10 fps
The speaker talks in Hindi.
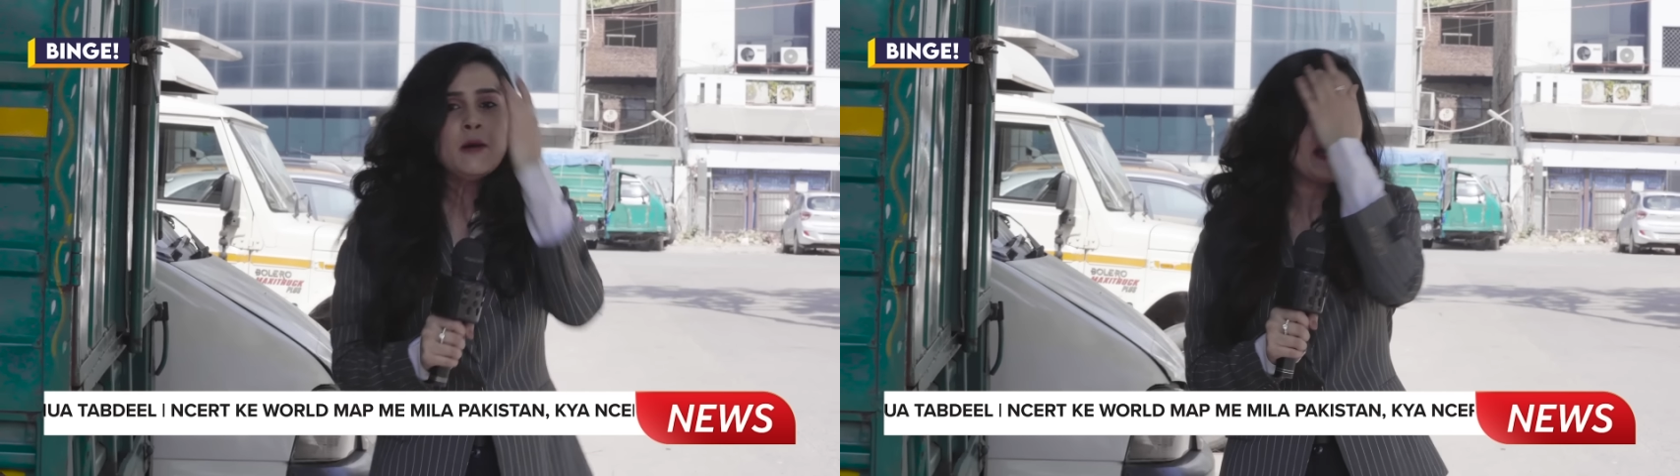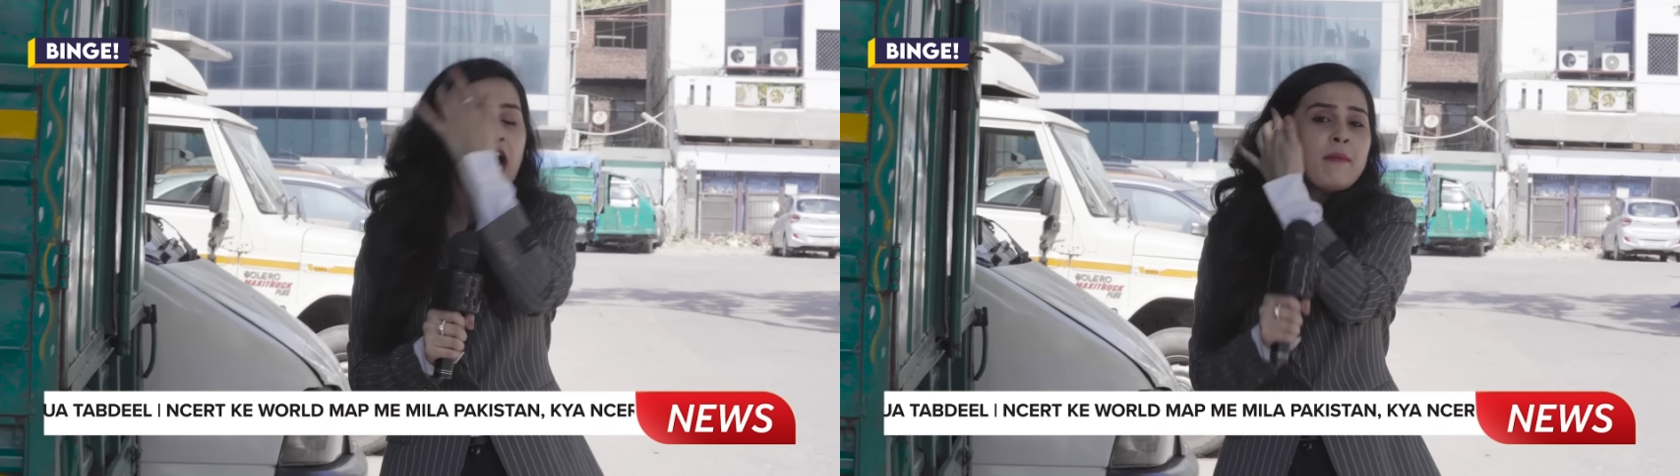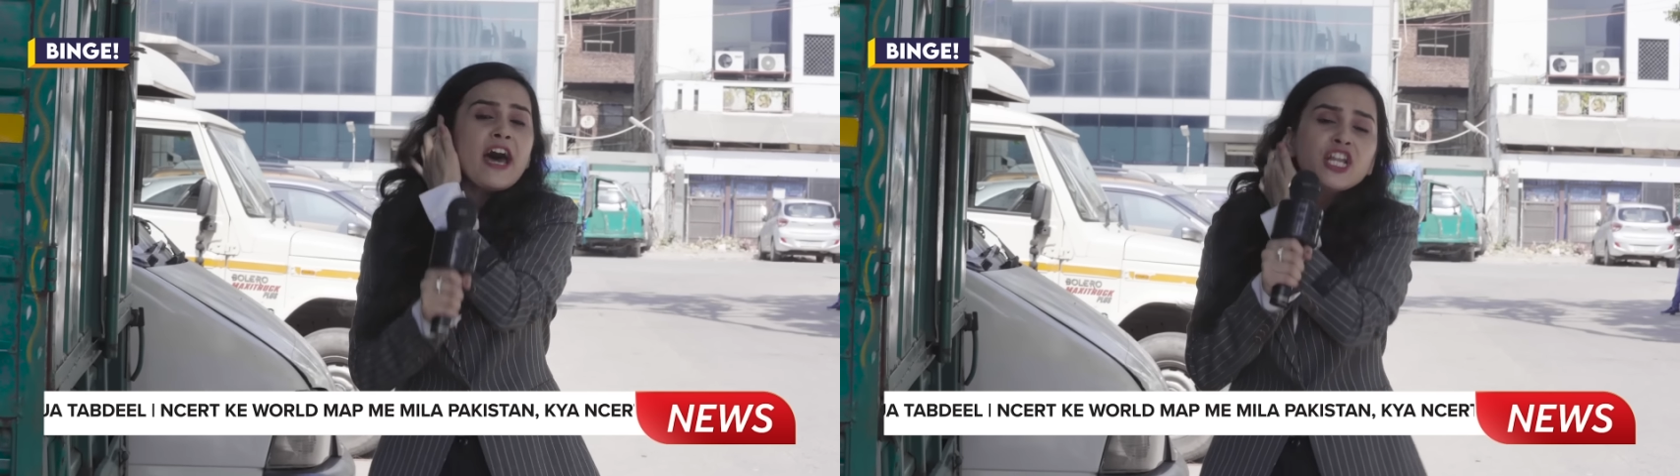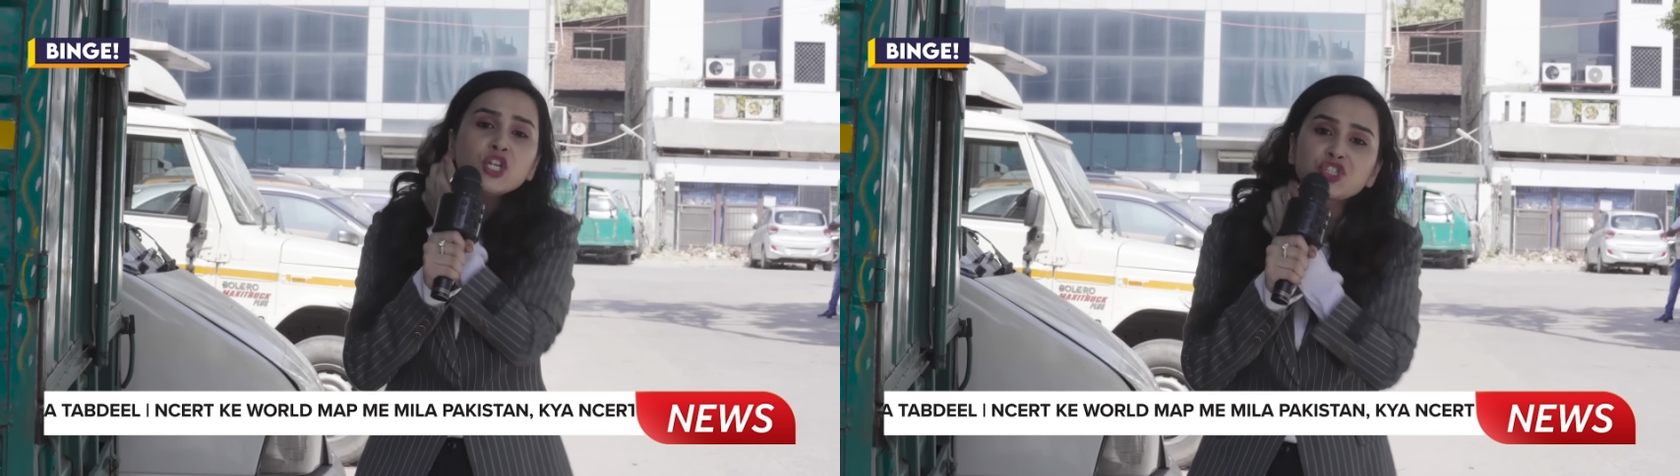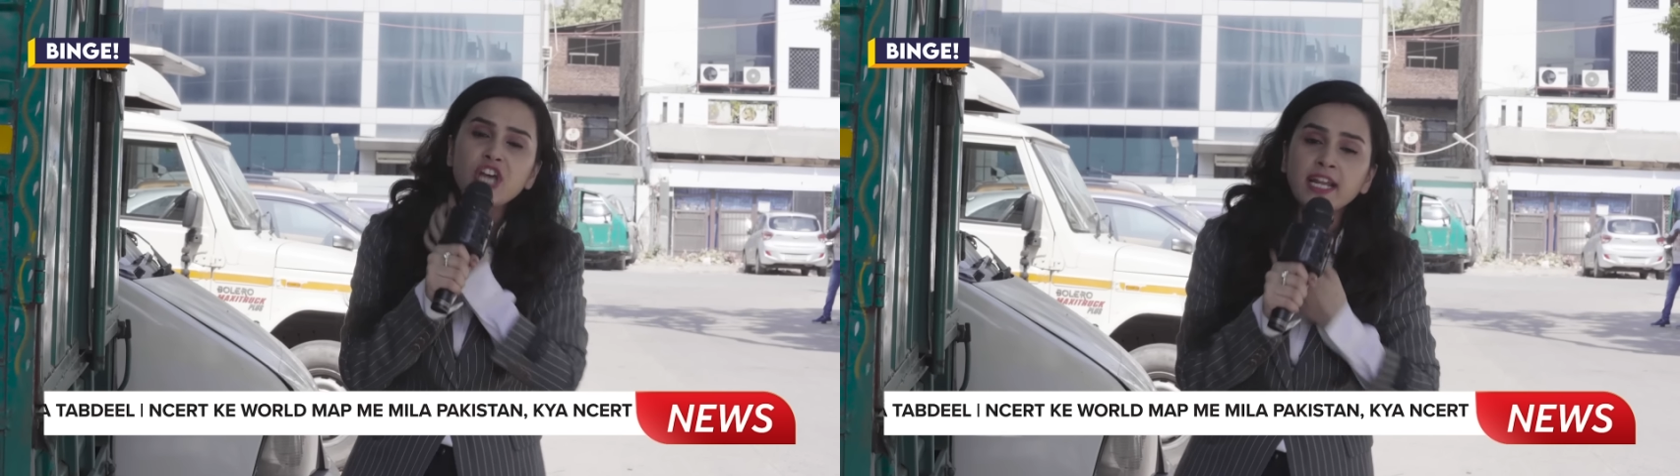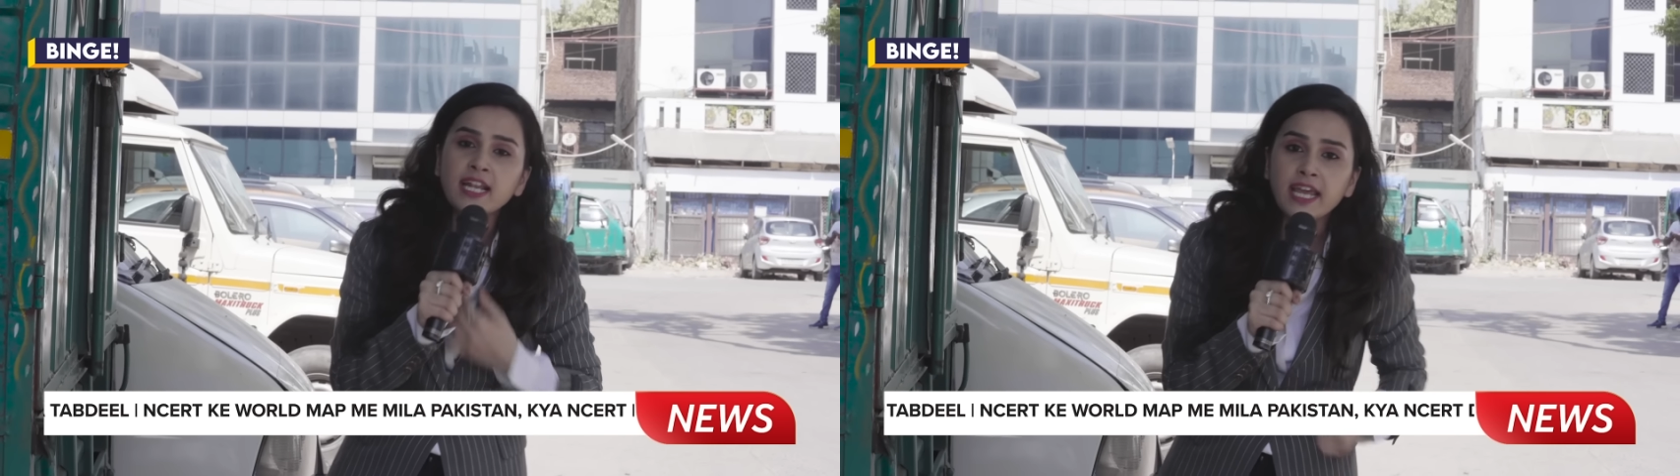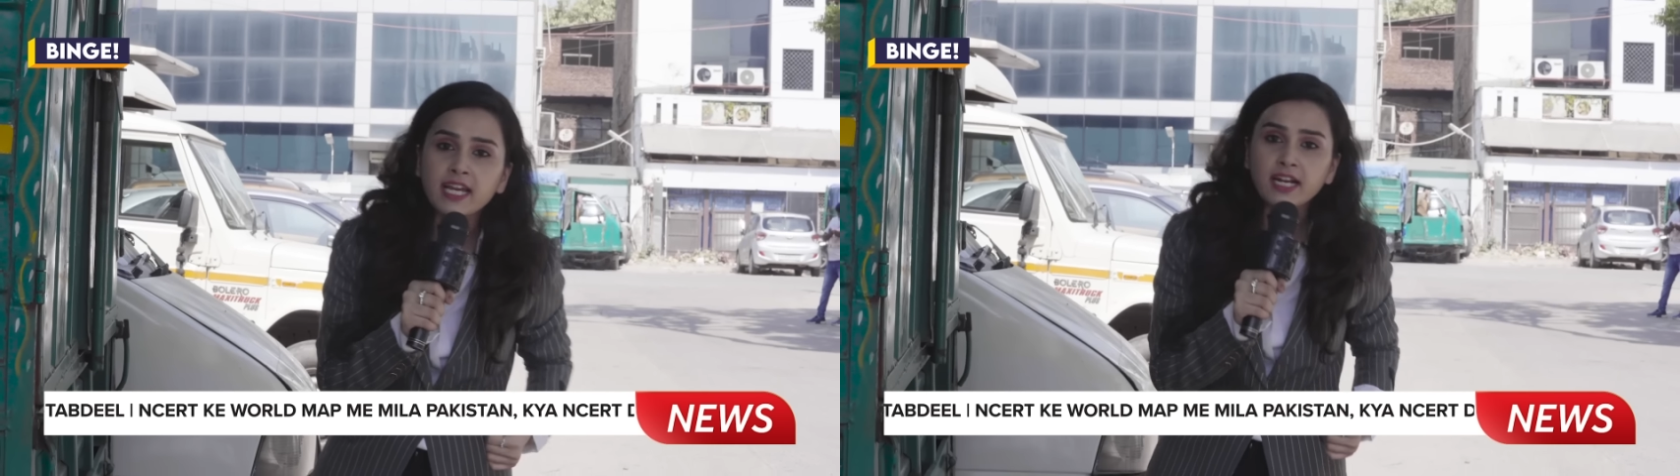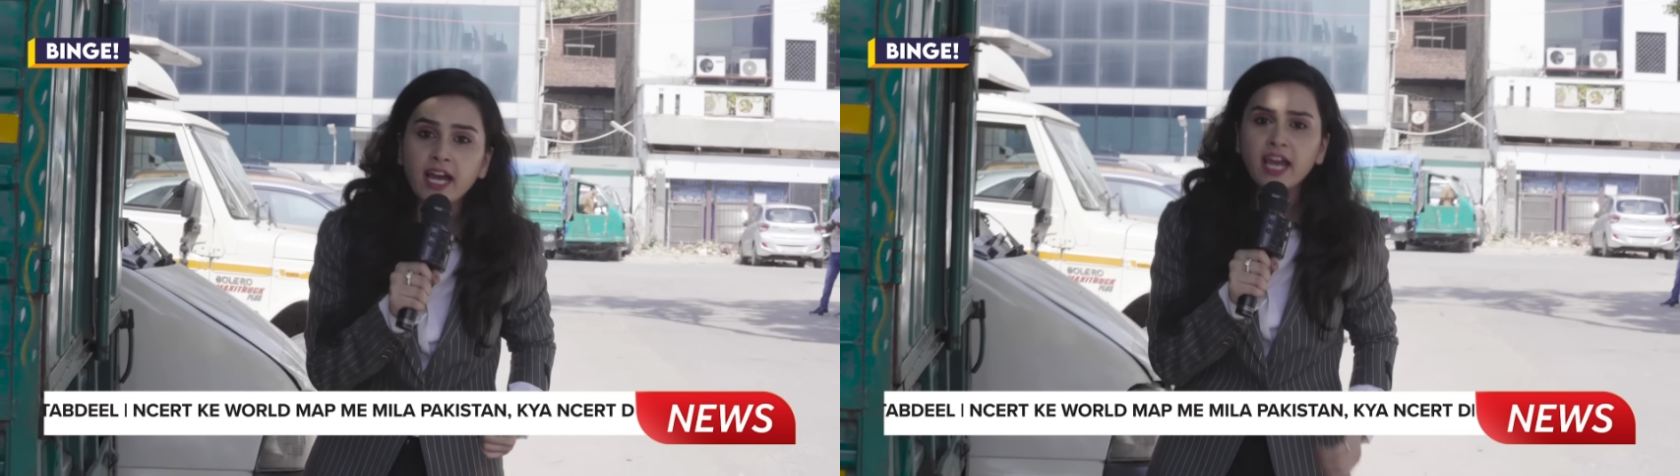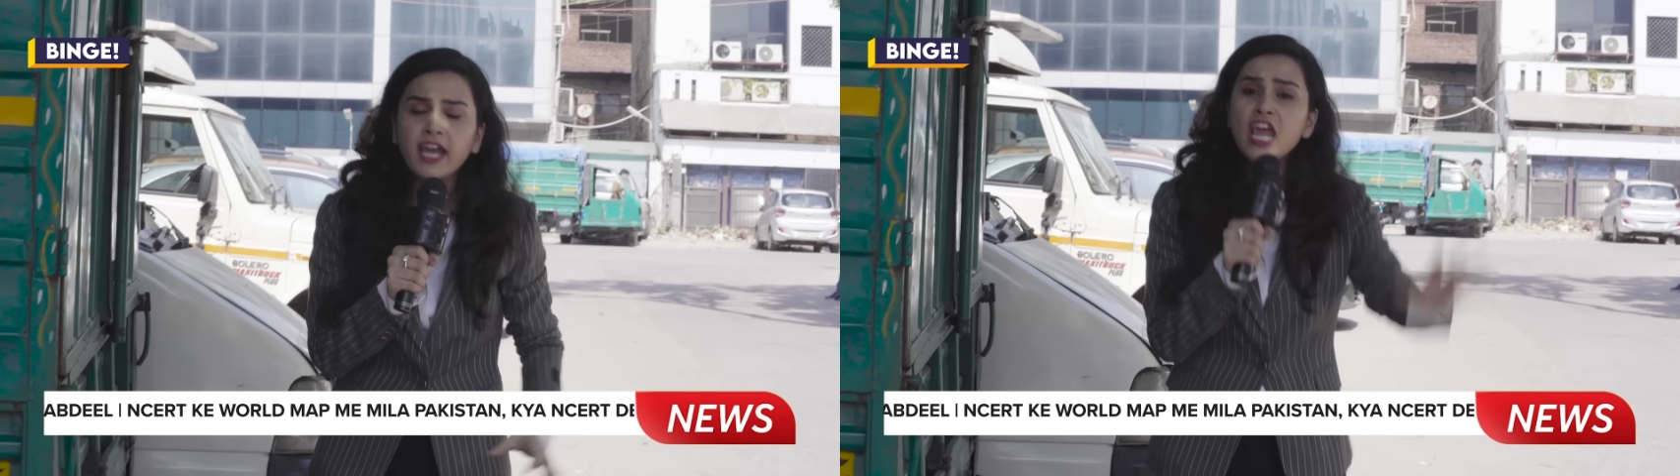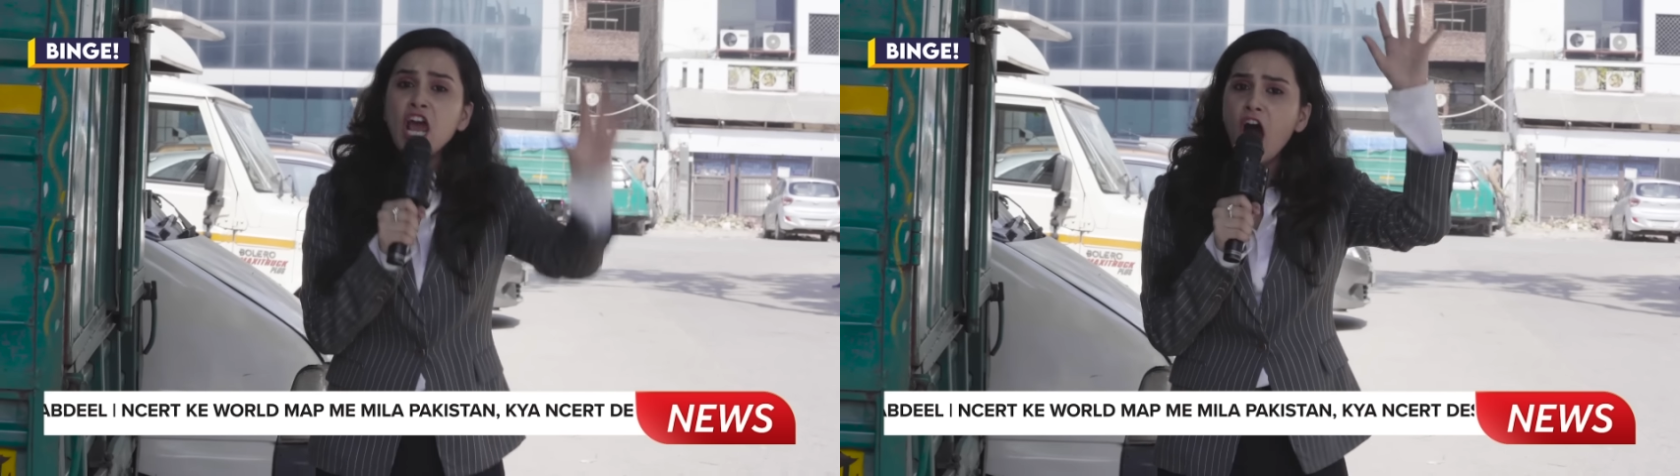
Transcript: पर हमारा न्यूज चैनल लेकर आया है